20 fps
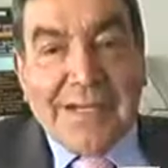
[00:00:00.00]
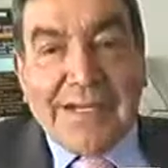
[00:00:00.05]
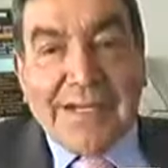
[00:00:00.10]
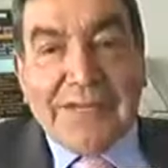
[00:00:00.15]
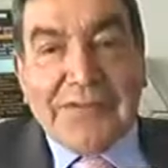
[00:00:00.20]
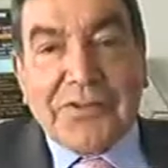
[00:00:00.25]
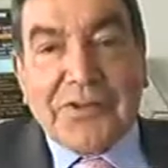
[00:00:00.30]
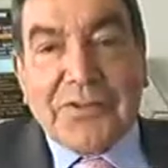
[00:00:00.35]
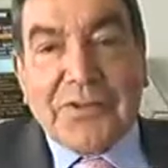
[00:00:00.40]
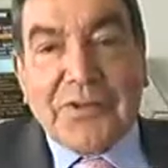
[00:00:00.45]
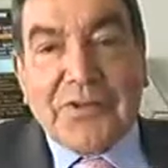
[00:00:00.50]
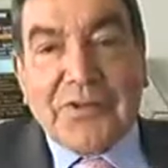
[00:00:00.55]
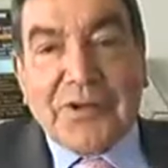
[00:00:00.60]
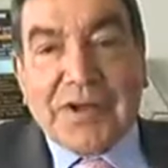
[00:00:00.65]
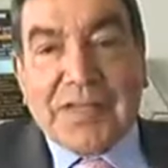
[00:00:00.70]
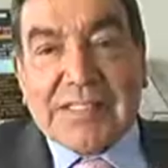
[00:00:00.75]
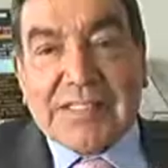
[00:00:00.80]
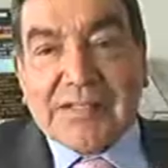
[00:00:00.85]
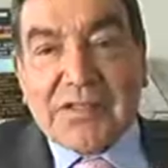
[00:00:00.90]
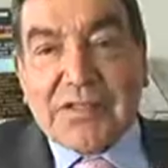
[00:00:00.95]
Alejandro,
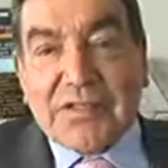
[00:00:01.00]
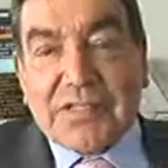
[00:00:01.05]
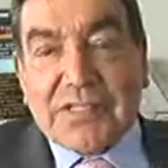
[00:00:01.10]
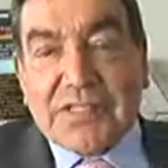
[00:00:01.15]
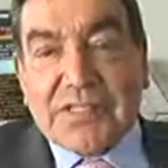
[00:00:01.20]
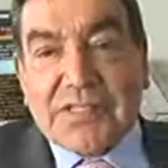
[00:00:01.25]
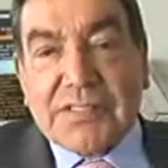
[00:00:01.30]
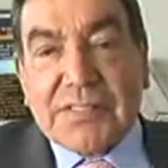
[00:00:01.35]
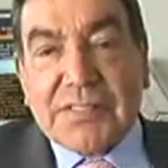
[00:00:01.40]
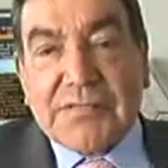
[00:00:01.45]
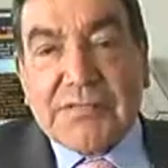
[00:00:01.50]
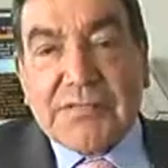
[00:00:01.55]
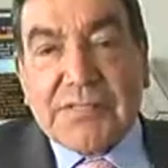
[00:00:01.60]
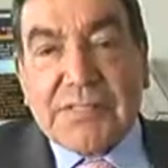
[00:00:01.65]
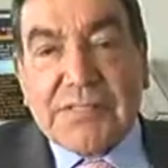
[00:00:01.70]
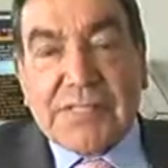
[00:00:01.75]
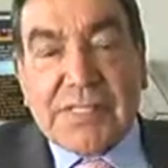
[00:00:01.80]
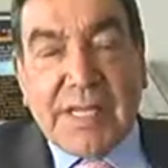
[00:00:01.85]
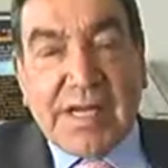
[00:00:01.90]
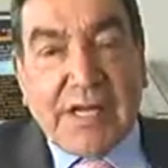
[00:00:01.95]
muy buenas noches.
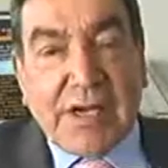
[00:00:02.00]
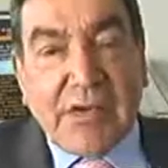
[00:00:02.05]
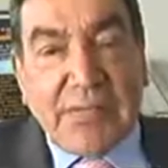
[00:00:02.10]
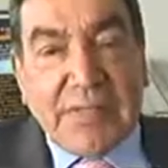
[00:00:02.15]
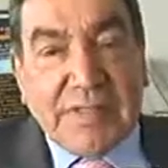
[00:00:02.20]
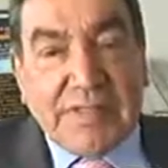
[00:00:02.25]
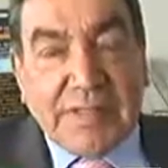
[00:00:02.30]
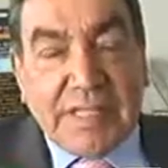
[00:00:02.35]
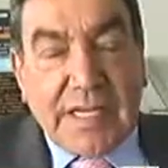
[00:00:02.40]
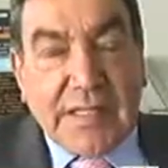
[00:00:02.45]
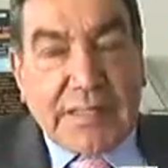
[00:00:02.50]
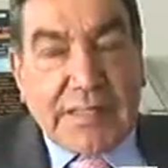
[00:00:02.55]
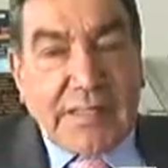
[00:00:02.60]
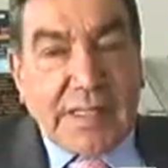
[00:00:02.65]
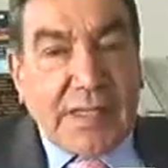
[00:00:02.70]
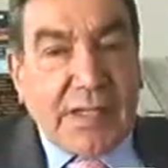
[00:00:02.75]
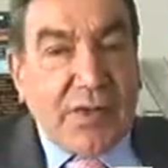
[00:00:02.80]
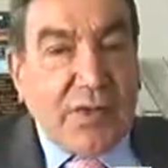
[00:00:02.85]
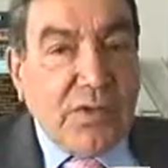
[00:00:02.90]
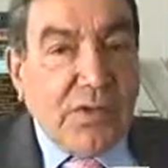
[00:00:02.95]
Quisiera
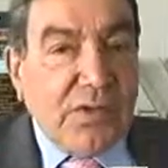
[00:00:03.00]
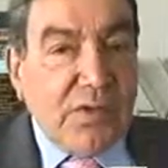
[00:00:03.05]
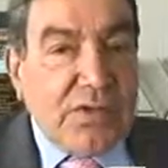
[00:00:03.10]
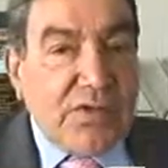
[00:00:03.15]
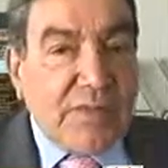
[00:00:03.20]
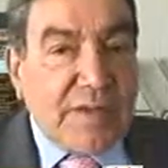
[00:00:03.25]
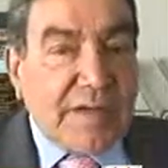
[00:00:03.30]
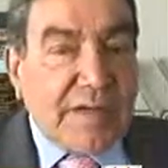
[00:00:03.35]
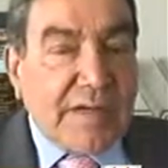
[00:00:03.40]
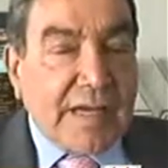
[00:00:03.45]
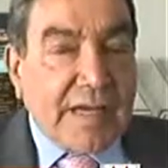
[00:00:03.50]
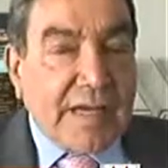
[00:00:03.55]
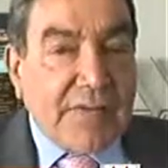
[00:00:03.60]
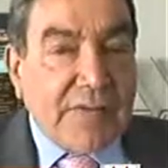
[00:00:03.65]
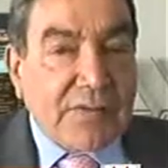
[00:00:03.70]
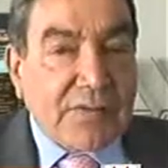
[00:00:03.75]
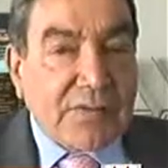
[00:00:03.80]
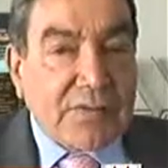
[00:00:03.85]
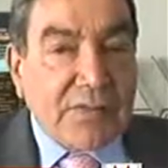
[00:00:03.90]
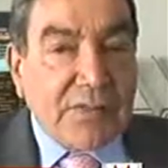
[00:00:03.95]
comentarte que hoy los
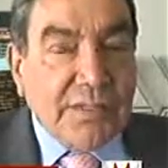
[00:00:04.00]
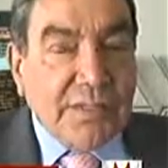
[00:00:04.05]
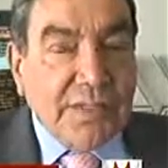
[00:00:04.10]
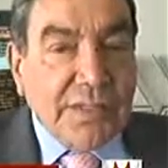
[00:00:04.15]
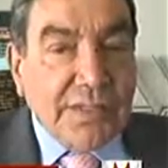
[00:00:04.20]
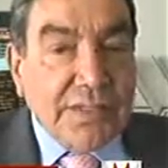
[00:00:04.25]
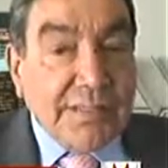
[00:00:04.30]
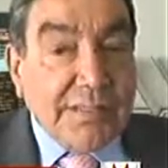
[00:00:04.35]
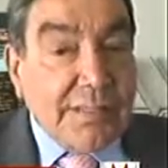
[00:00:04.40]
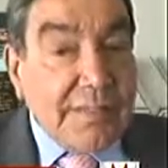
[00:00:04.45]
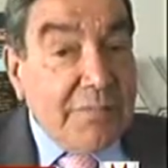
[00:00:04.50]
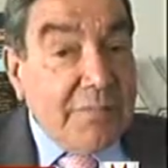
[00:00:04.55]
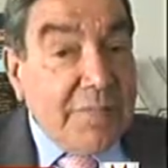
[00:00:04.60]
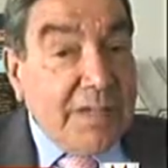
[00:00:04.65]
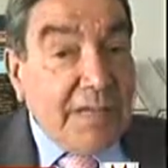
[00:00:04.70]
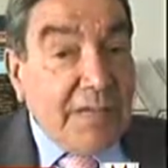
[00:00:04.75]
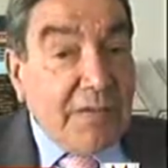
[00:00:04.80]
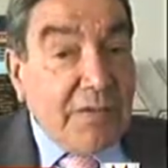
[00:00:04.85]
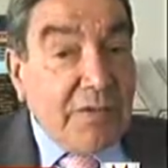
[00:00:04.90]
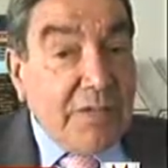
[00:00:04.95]
mercados
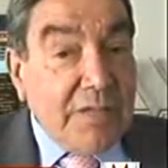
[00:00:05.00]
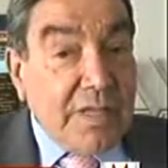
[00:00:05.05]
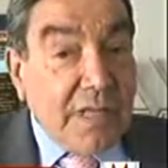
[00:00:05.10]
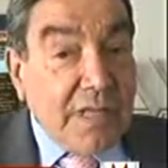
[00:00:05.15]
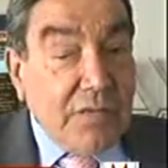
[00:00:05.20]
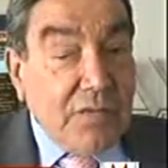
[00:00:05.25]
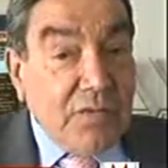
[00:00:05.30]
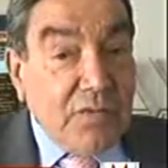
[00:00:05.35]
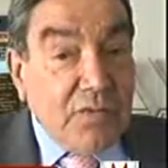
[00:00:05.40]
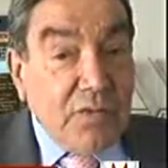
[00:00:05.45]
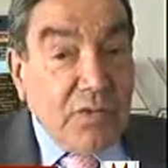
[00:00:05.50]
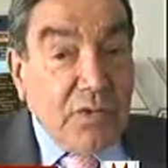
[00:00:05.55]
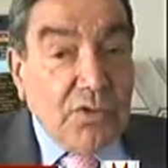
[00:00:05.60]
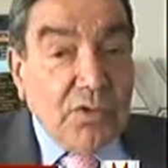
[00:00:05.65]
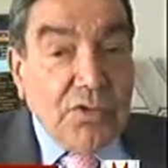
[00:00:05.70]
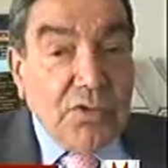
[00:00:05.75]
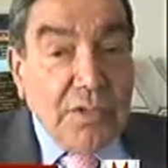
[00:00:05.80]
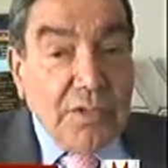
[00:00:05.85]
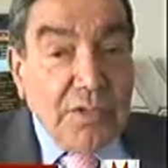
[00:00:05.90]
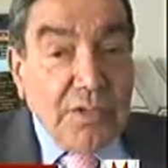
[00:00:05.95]
de México y del
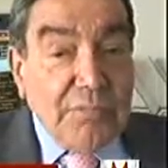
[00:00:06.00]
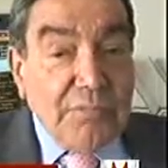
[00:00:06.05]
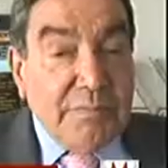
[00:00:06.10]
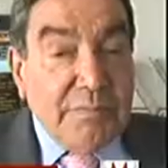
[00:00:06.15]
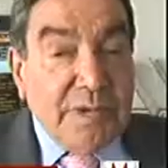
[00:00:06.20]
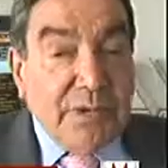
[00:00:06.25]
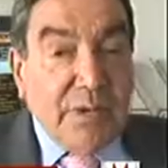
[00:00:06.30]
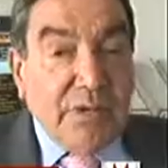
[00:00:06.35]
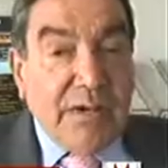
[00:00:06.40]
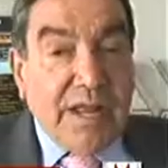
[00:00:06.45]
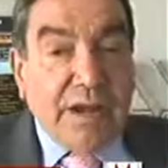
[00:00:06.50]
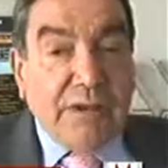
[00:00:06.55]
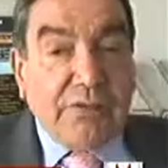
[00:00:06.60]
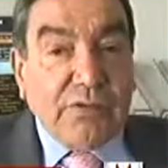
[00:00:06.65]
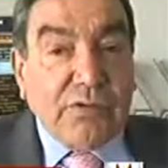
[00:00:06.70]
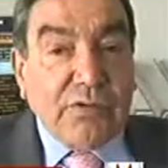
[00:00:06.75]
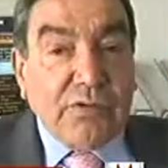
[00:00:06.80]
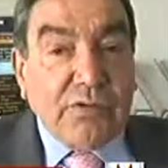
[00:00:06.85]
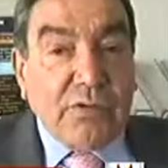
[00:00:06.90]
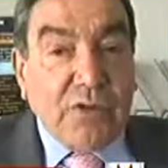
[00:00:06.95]
mundo
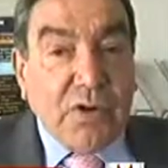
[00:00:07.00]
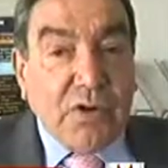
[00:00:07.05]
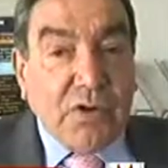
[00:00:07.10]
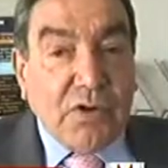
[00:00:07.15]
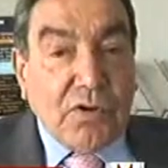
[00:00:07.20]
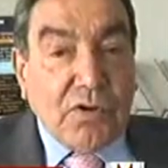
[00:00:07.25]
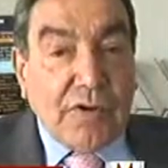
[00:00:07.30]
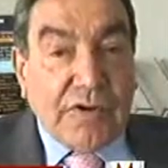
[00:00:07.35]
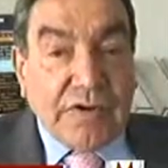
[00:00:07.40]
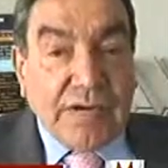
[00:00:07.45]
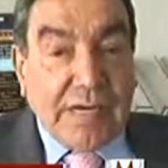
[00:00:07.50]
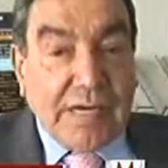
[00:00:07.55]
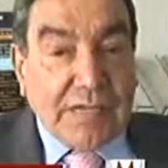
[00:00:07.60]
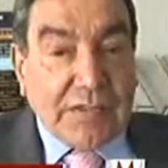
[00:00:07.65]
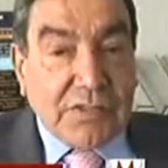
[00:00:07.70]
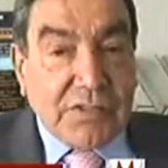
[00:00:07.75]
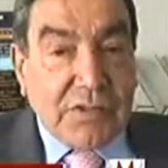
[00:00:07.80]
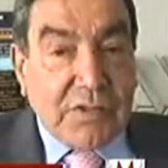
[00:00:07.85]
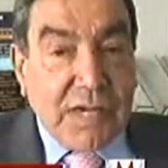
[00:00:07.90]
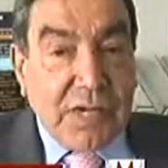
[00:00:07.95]
mejoraron un poco en
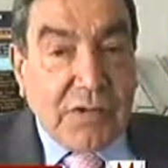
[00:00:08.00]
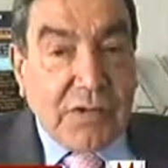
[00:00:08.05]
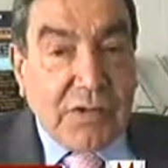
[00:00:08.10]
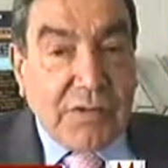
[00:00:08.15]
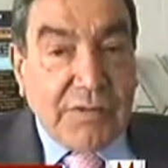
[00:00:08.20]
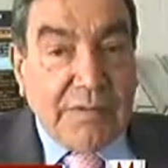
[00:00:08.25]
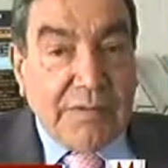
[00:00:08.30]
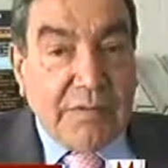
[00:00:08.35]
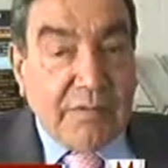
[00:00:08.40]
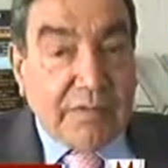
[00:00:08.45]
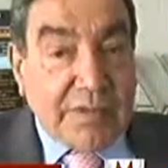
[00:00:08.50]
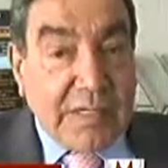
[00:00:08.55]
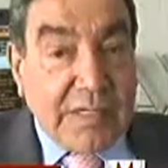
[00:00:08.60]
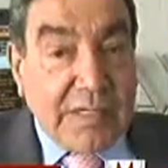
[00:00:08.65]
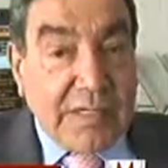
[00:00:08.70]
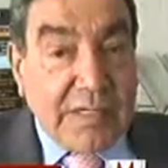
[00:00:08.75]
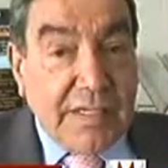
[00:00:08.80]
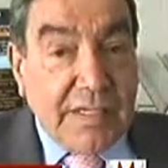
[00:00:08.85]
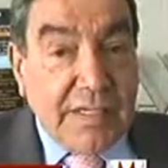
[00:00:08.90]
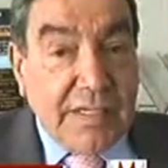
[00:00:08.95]
relación a lo que
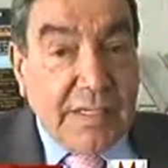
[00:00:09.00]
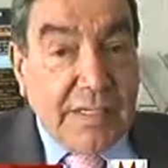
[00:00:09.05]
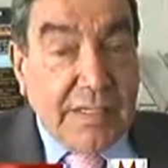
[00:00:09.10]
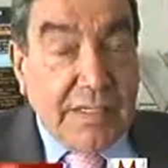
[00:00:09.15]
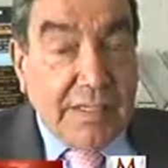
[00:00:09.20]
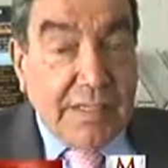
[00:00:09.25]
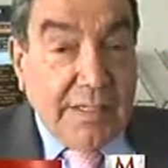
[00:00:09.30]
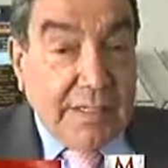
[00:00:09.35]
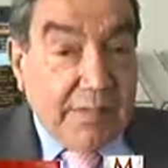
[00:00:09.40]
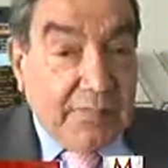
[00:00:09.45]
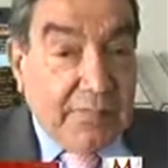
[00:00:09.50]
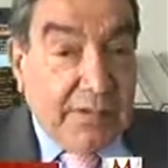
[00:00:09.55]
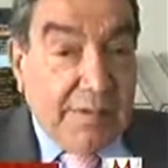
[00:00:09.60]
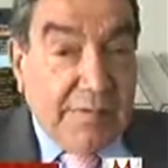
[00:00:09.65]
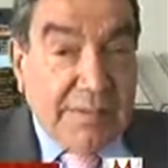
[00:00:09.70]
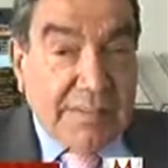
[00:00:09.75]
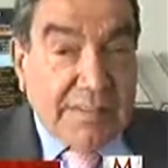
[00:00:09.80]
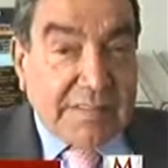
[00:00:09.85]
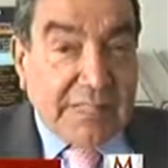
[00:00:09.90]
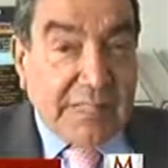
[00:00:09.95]
vimos ayer, que
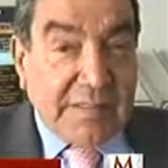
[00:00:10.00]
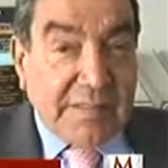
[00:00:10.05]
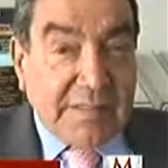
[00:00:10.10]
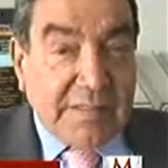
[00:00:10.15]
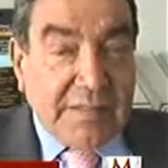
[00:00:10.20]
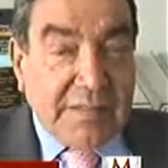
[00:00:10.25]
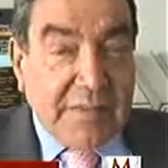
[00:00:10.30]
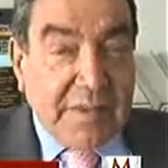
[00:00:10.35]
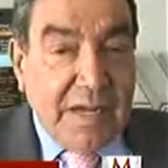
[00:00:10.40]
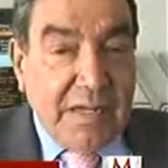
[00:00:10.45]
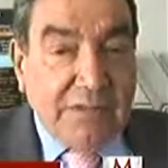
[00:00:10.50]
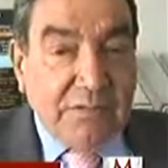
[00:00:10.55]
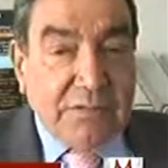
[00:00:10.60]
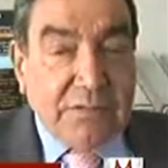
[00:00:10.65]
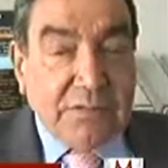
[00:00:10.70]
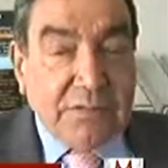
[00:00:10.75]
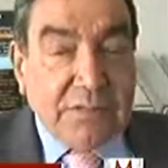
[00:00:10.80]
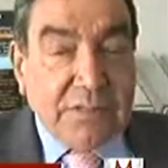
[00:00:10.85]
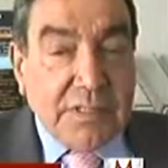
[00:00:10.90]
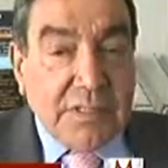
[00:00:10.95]
fue bastante
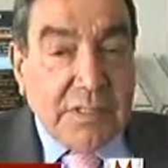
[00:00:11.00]
malo.